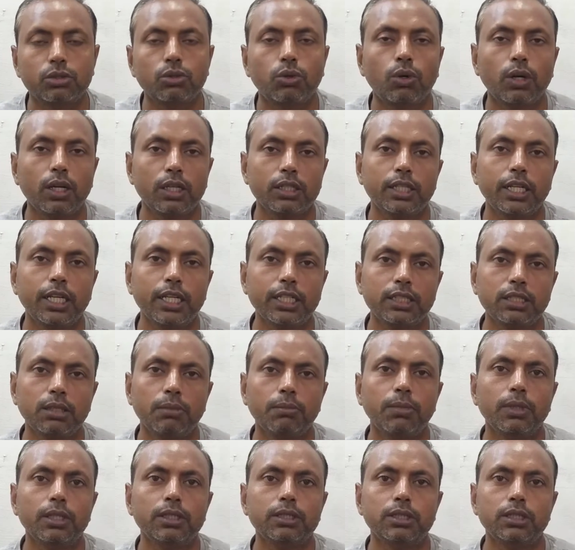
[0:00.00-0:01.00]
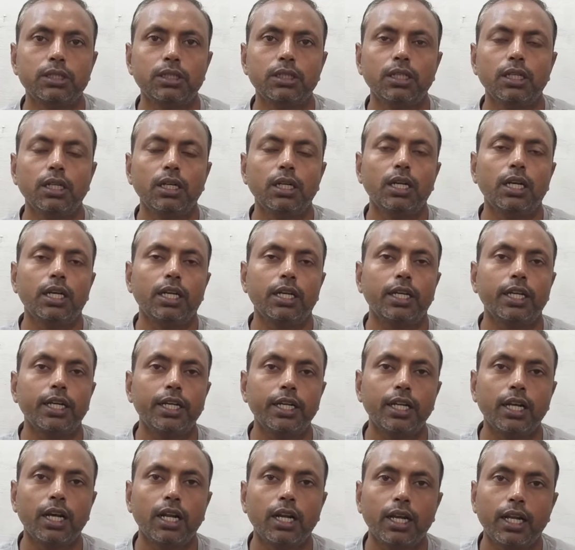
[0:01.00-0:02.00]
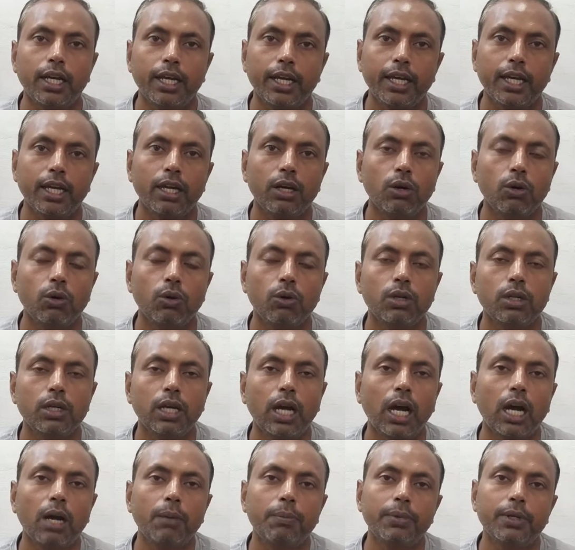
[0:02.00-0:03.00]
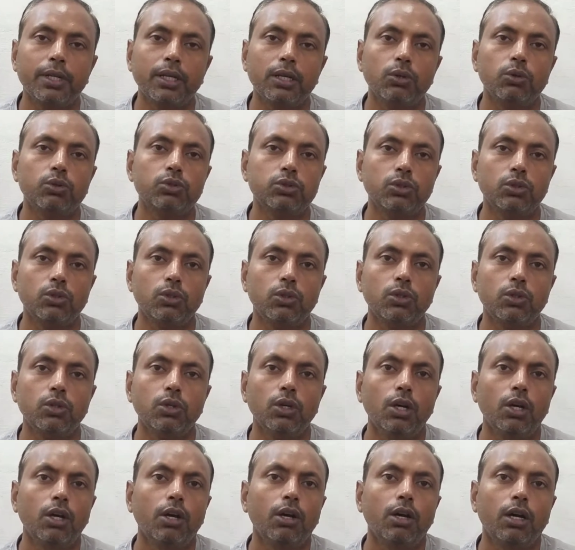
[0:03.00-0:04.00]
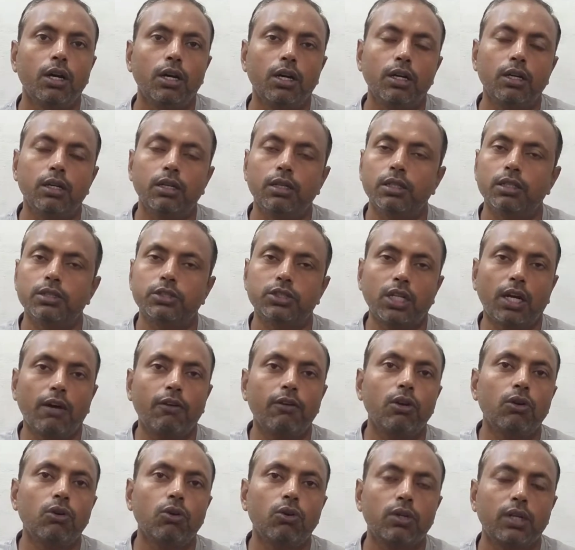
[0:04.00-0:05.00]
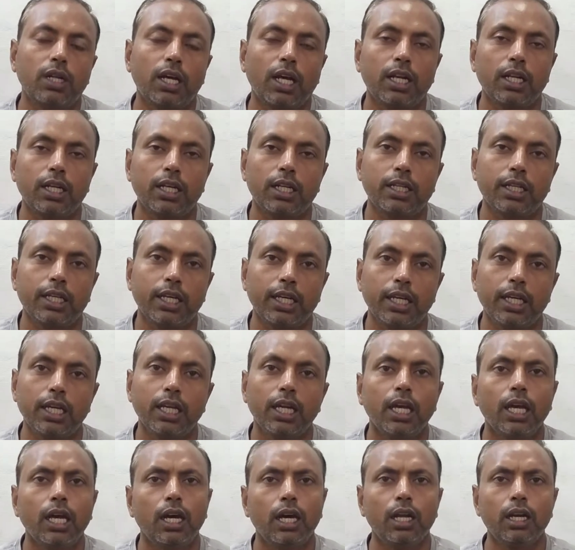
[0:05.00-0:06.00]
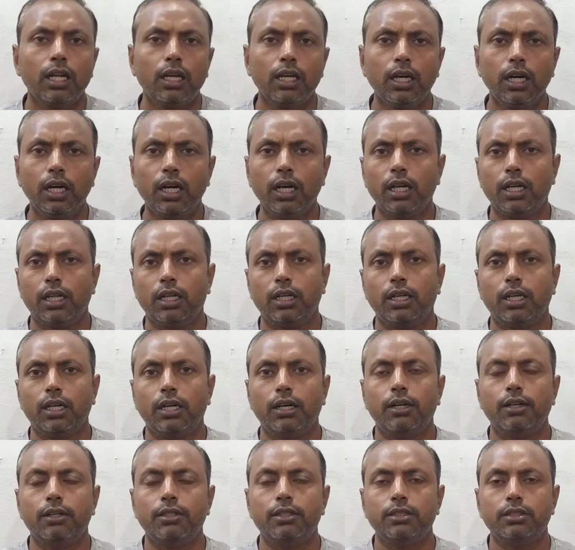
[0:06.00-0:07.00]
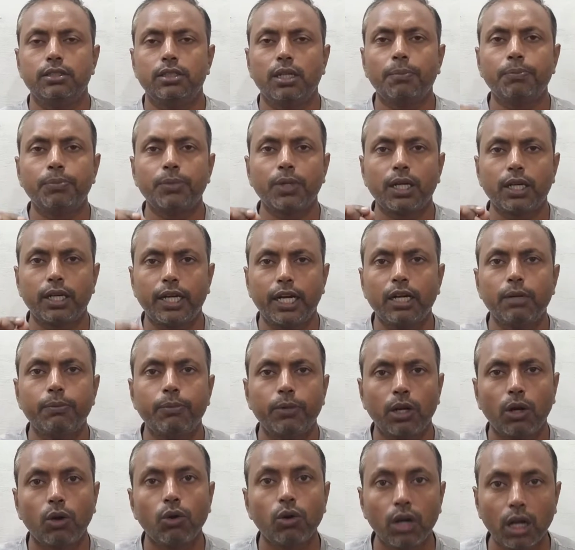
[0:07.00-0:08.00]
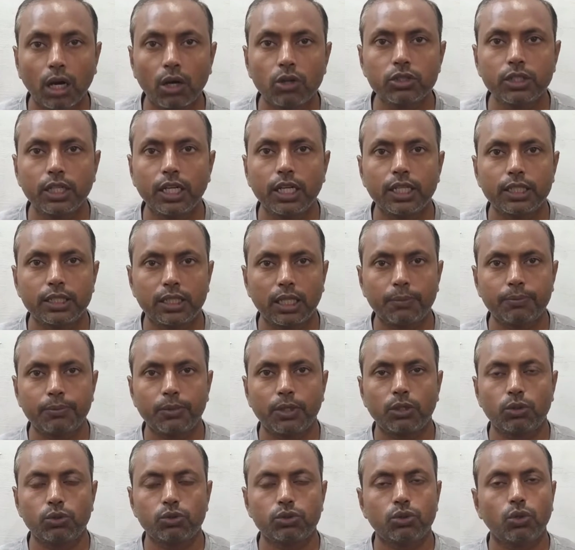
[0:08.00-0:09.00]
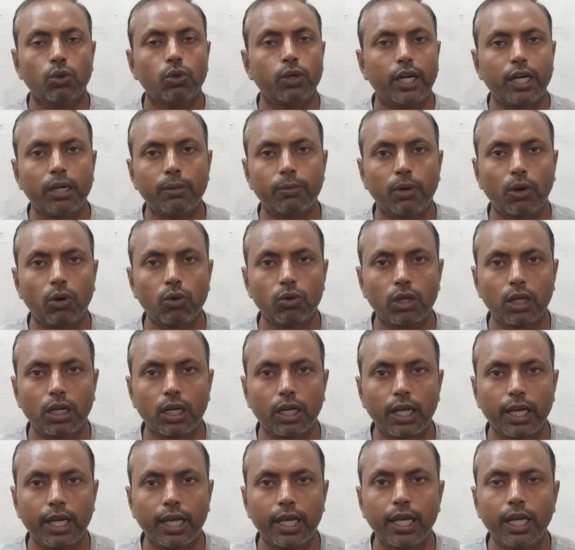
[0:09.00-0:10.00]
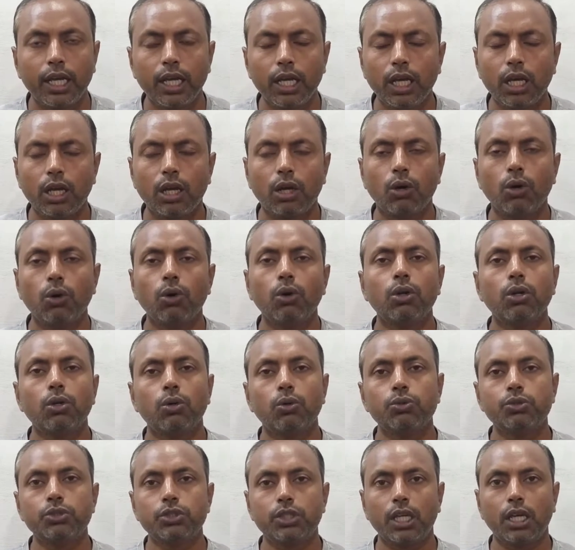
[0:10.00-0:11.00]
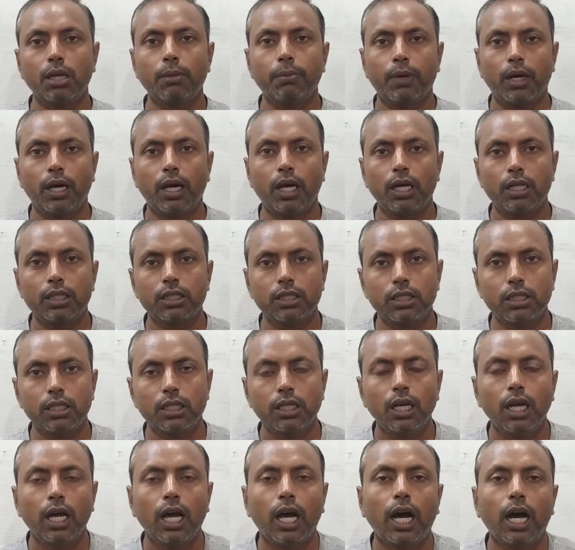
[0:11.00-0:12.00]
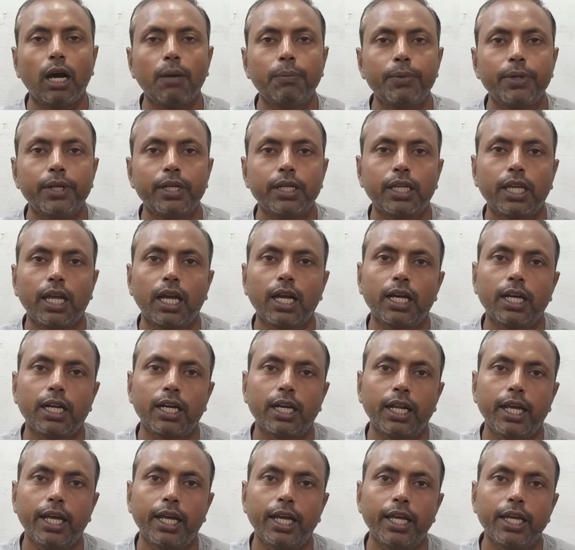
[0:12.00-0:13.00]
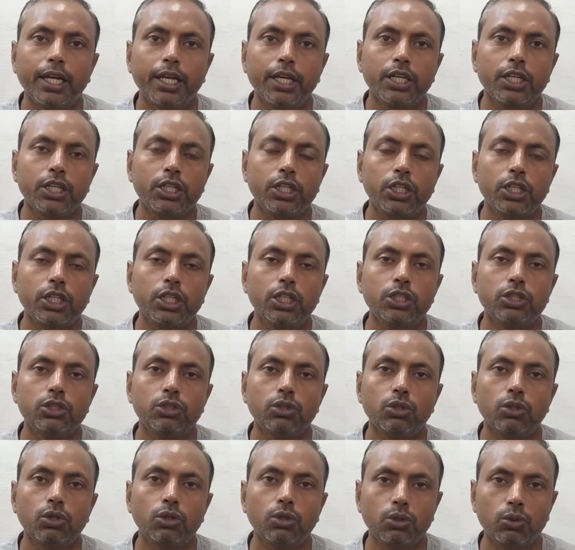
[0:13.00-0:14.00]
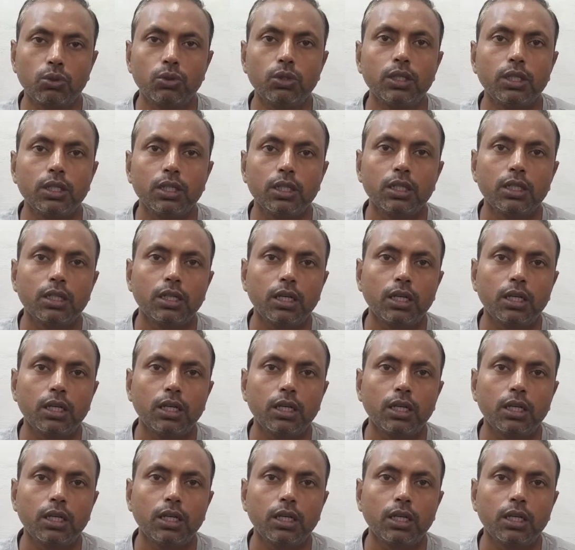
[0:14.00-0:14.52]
थोड़ा एक चम्मच घी डालना है और आपने उसको चावलों को डाल करके हल्का हल्का जब तक रेड ब्राउन ना हो जाए तब तक उसको रेड ब्राउन करना है और उसके बाद आपने क्या करना है कि जो गुड़